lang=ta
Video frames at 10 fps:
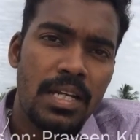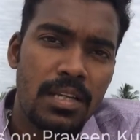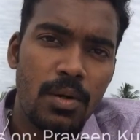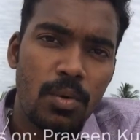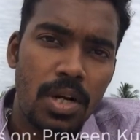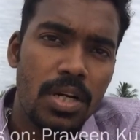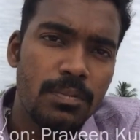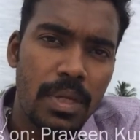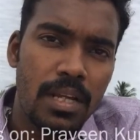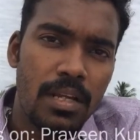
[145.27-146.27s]
இதில் ஒரு
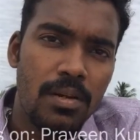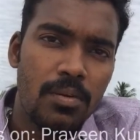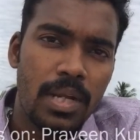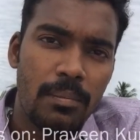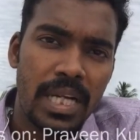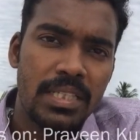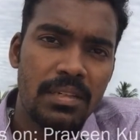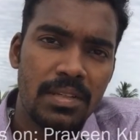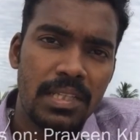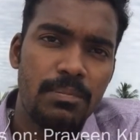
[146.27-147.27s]
ஹாஸ்பிட்டலில் இருக்கக்கூடிய
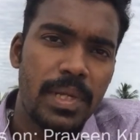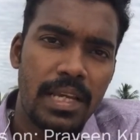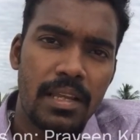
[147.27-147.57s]
பேஷண்ட் வந்து இப்படி